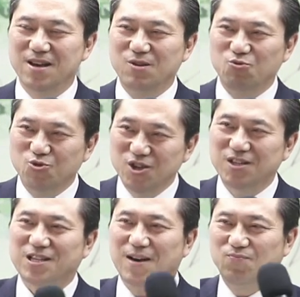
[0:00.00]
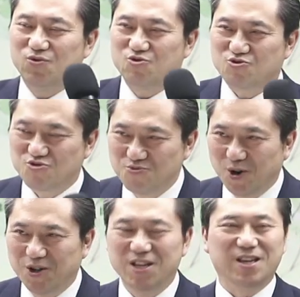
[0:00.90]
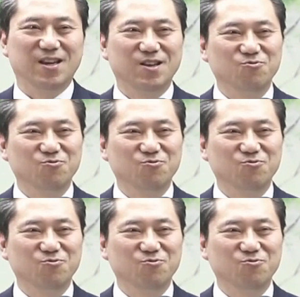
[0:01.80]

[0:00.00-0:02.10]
위산 주머니